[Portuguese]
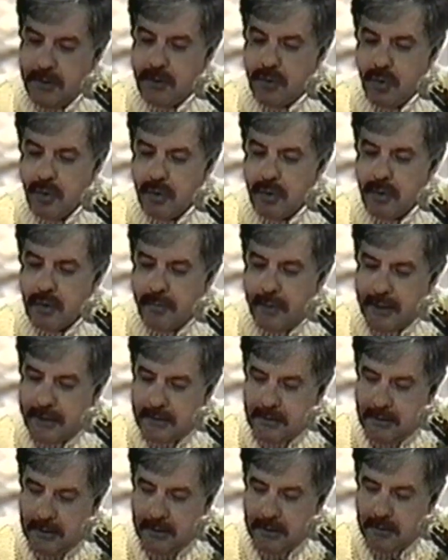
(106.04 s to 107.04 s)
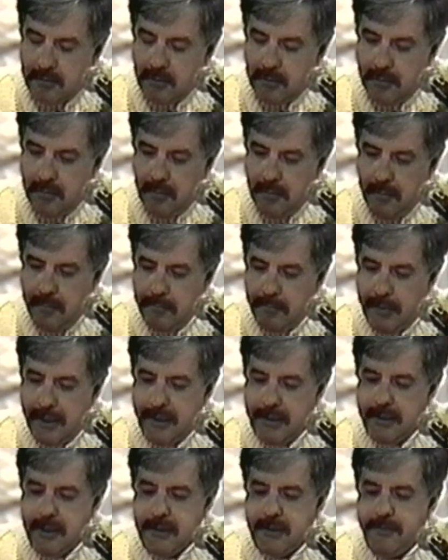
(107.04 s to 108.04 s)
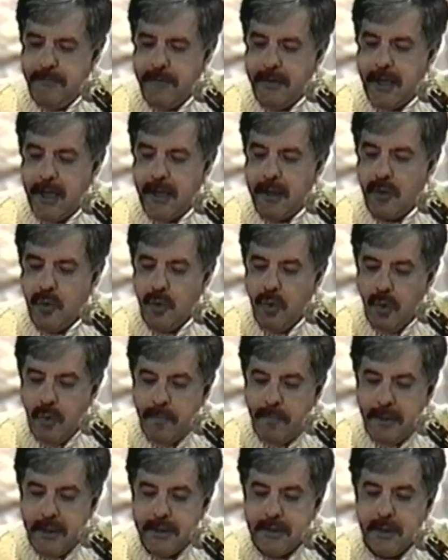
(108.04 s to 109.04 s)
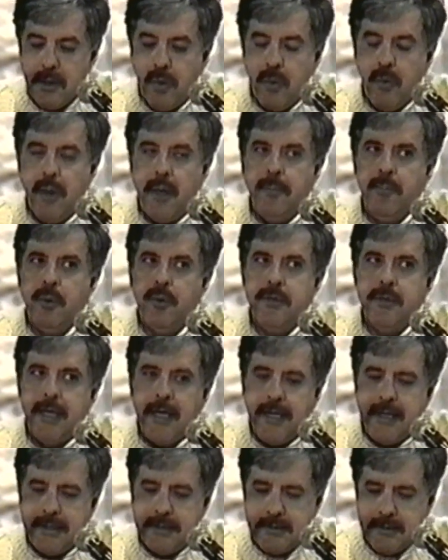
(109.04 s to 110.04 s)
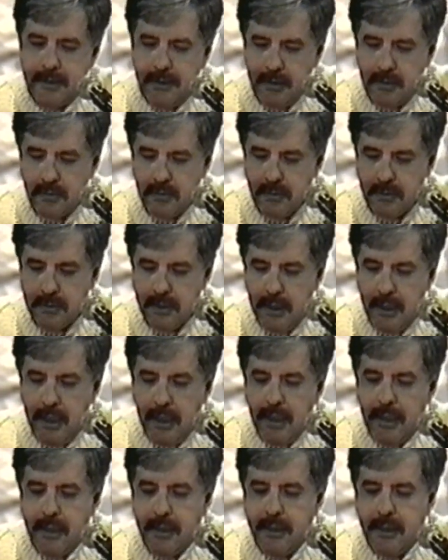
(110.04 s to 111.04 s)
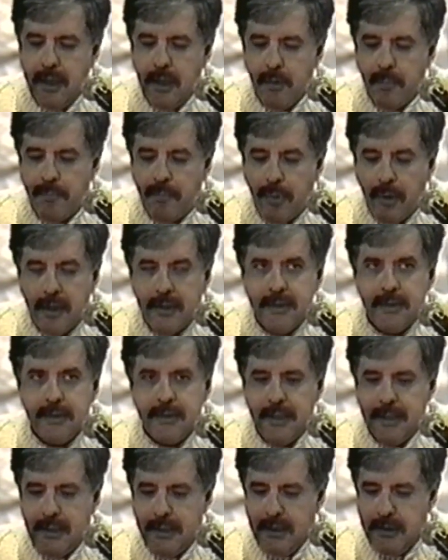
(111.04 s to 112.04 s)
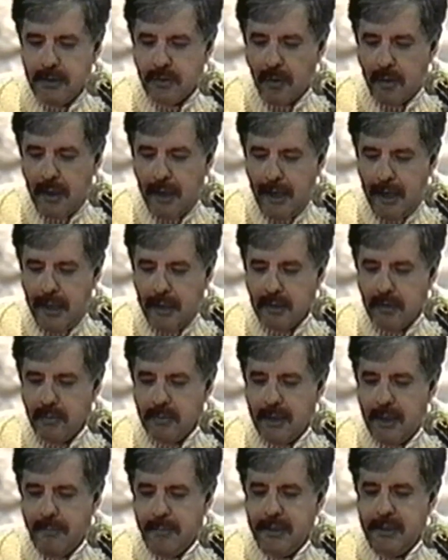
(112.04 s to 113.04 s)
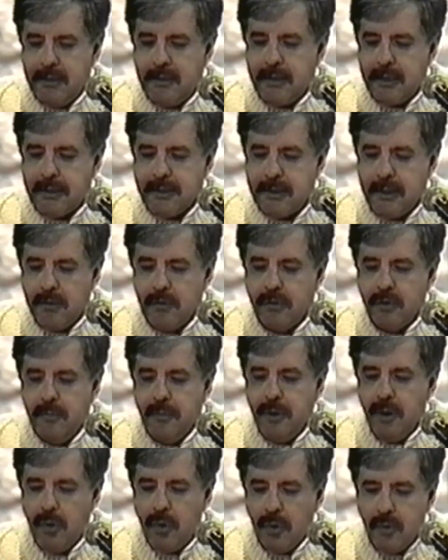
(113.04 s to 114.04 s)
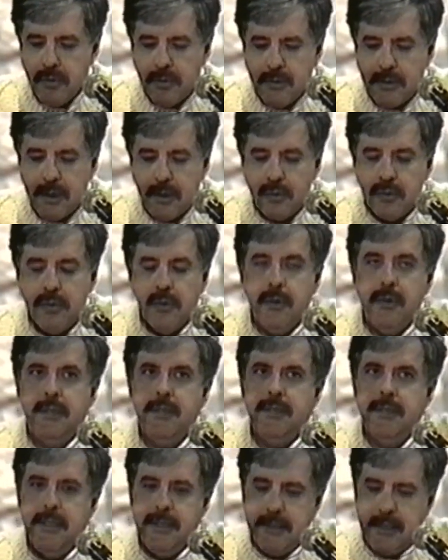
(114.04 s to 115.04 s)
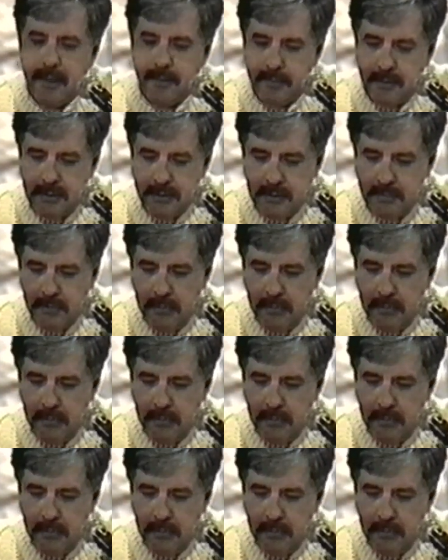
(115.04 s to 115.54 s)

estudo do marxismo para identificar culpas ou apontar acertos não pode ser isolado da meditação sobre outros autores e temas.